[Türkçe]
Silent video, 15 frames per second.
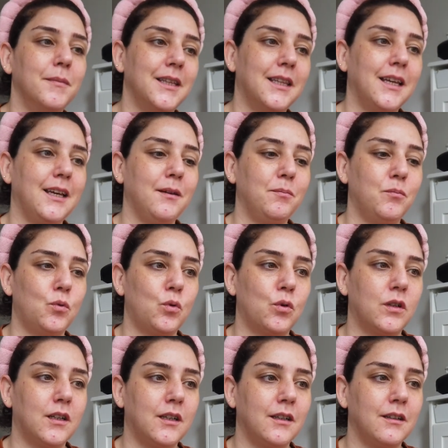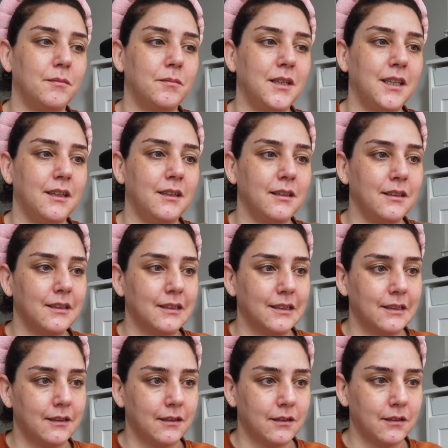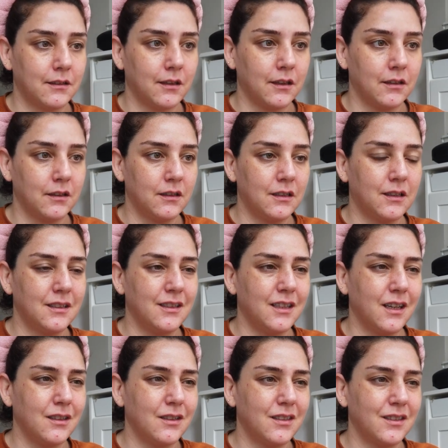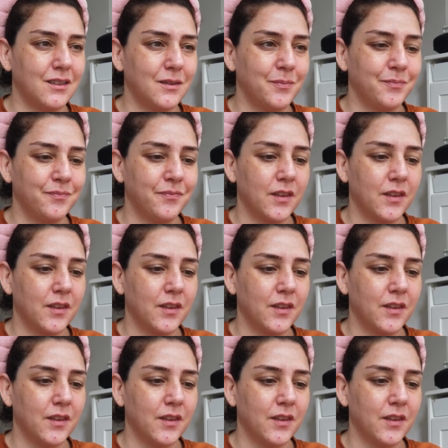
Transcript: Bir de burada bir tanıtırız. Yalnız